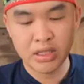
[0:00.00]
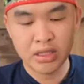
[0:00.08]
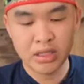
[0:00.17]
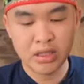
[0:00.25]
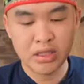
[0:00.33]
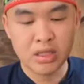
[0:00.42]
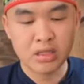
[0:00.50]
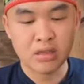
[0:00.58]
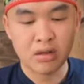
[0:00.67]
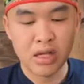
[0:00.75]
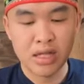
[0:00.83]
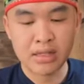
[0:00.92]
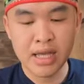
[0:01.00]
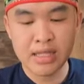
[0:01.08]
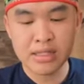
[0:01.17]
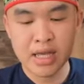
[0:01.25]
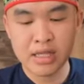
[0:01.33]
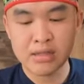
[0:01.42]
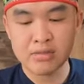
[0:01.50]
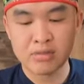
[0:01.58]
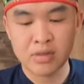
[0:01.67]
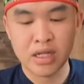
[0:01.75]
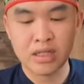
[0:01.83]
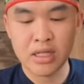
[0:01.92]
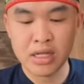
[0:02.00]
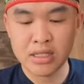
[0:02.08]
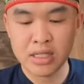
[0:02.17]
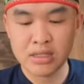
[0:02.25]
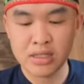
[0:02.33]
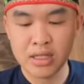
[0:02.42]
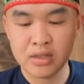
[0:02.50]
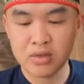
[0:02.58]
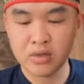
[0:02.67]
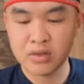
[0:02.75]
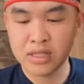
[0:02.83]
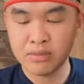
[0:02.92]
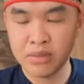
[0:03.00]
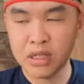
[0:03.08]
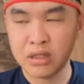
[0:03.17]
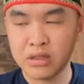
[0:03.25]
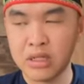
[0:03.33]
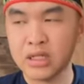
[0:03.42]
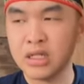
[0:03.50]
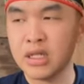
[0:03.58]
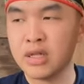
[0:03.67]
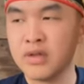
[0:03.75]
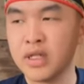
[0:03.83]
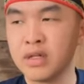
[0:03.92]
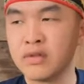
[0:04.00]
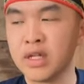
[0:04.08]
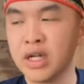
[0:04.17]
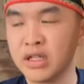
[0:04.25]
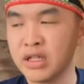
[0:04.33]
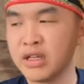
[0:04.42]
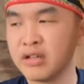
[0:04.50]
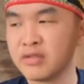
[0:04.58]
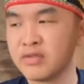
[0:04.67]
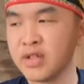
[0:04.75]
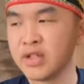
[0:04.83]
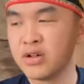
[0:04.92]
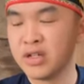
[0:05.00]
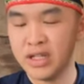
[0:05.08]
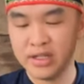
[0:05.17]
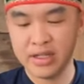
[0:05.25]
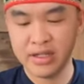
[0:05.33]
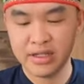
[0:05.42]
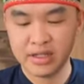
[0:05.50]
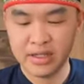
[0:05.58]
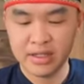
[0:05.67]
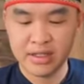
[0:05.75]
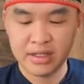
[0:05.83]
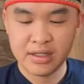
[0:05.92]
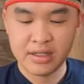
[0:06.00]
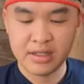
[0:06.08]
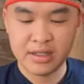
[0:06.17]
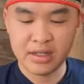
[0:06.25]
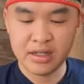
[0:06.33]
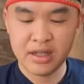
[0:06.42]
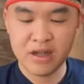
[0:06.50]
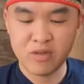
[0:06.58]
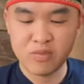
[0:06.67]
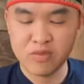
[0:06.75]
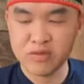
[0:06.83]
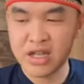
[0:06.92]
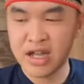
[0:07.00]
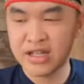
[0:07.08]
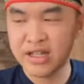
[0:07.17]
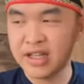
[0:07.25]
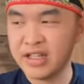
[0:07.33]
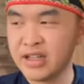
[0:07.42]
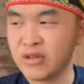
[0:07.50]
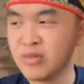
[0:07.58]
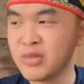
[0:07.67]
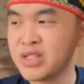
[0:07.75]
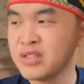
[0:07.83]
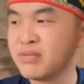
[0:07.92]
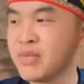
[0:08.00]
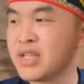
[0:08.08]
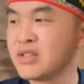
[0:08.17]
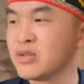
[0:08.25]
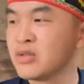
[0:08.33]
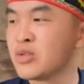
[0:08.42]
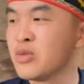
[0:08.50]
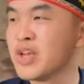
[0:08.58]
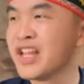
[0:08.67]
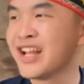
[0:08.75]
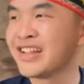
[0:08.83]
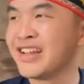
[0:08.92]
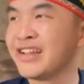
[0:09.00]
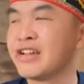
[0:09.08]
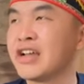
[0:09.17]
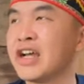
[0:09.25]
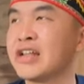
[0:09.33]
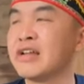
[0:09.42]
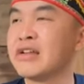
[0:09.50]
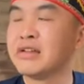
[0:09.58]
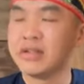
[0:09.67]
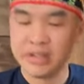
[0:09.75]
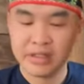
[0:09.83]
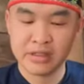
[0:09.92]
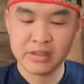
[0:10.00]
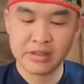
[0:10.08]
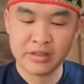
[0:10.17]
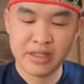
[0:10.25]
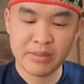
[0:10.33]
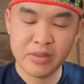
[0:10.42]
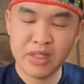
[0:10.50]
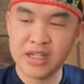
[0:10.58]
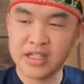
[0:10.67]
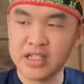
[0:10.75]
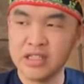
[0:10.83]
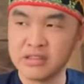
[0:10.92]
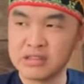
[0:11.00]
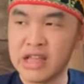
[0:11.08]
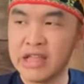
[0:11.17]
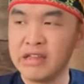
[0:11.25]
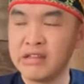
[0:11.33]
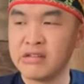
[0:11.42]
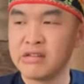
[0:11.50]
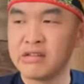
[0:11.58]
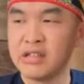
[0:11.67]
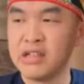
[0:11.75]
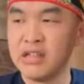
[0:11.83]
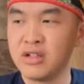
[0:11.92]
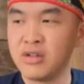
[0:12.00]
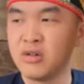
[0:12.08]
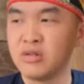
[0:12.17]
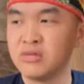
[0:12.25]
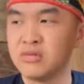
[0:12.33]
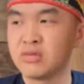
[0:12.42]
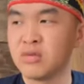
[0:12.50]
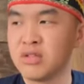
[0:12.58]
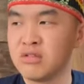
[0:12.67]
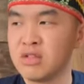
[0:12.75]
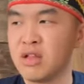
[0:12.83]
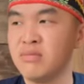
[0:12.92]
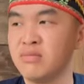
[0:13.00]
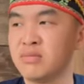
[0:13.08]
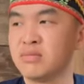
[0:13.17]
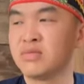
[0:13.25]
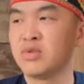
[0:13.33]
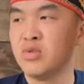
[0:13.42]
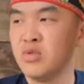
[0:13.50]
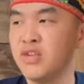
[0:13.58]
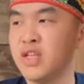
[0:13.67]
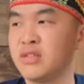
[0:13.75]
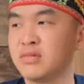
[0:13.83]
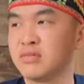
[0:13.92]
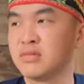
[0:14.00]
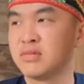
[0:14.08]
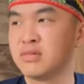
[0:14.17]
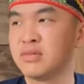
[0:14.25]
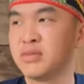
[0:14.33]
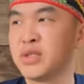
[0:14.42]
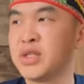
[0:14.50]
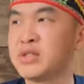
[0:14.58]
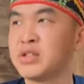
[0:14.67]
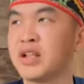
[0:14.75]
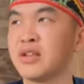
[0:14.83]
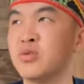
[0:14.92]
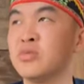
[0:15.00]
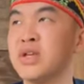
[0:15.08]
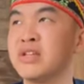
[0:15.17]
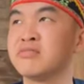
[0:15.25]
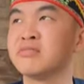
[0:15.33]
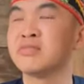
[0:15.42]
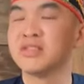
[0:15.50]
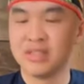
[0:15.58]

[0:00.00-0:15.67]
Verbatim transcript: này đó là ăn tài săn ăn tài săn sẽ ăn cốm rắm này ăn này là phải phải hẳn này phải coi đây này ăn lau phù sa này ăn này cùng với sự minh rú, rú mẹ đang này ăn này thương thương là mân giả sơn tay linh cốn phấn rắm ngô vịn và đây chỉ là đúng mình